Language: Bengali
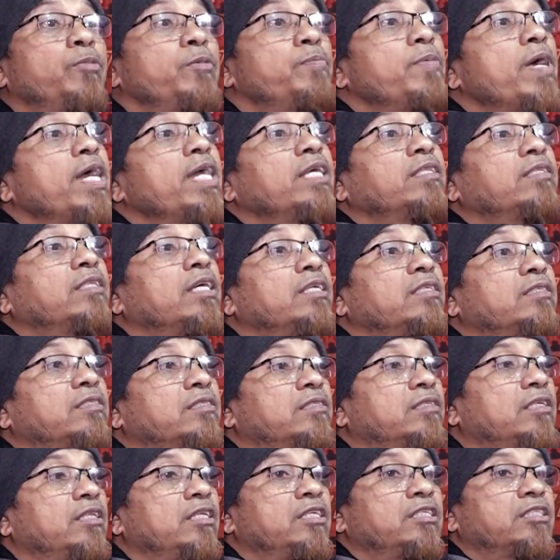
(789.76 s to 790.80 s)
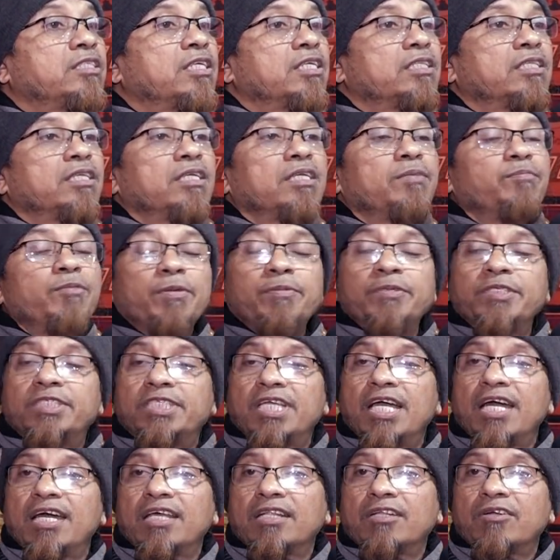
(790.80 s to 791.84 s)
বিবাহিতা স্ত্রীর সাথে
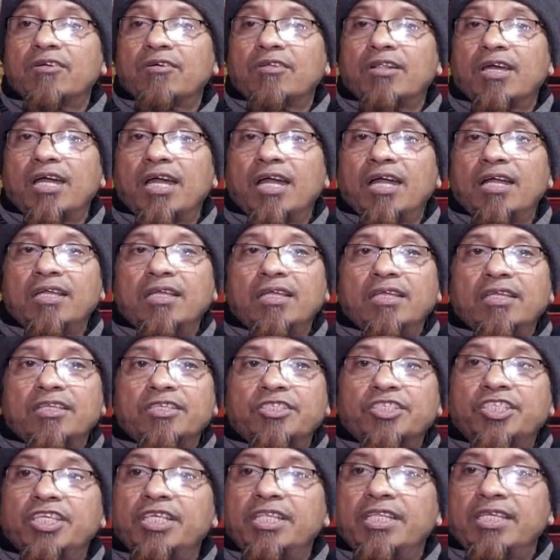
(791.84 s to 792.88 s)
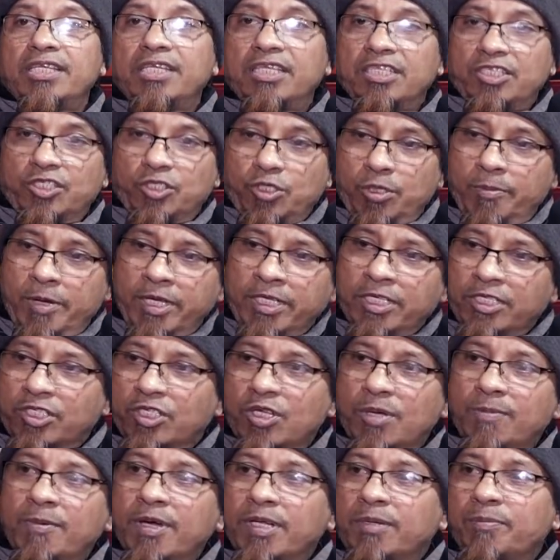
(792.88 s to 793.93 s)
ব্যবিচার করা সিঁড়িকে সমানে
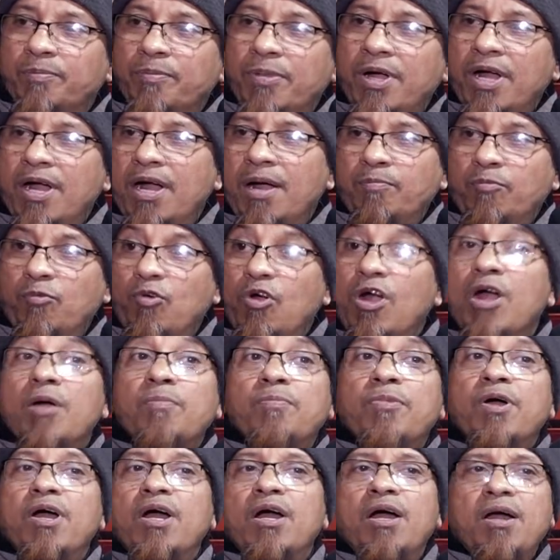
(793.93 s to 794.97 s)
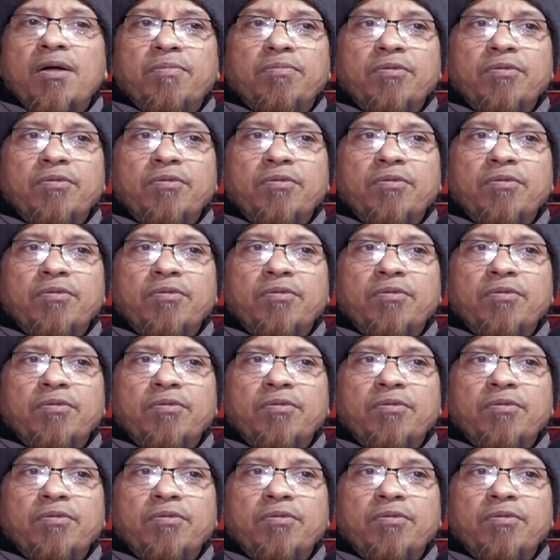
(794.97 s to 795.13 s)
সমান পাপ মহাপাপ